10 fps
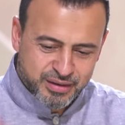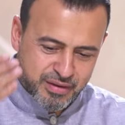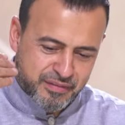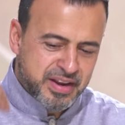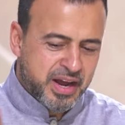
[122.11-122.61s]

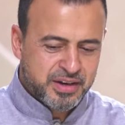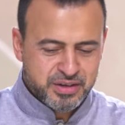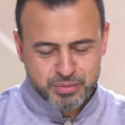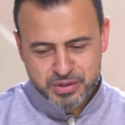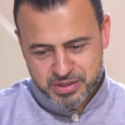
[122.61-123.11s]
ففرح
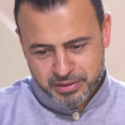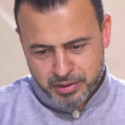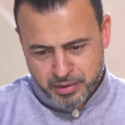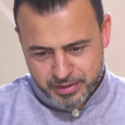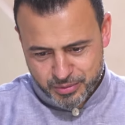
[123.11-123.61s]
النبي صلى
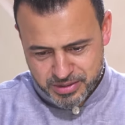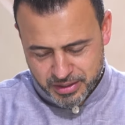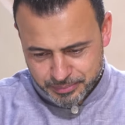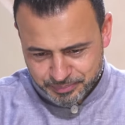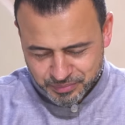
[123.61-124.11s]
الله عليه وسلم